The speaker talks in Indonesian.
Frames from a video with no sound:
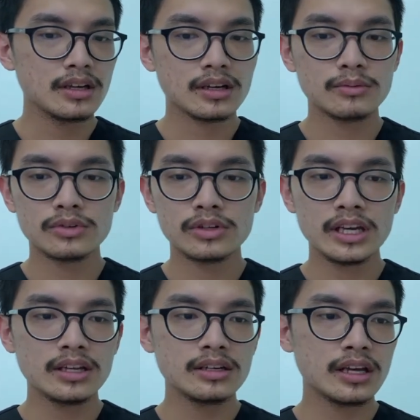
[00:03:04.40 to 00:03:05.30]

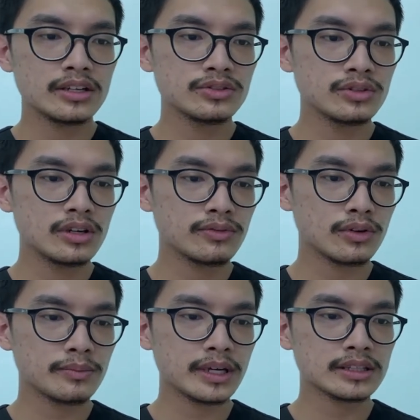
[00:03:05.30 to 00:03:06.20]
Kemudian ada juga
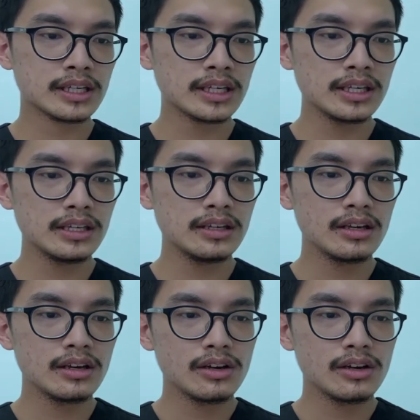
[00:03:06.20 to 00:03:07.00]
flowmetry.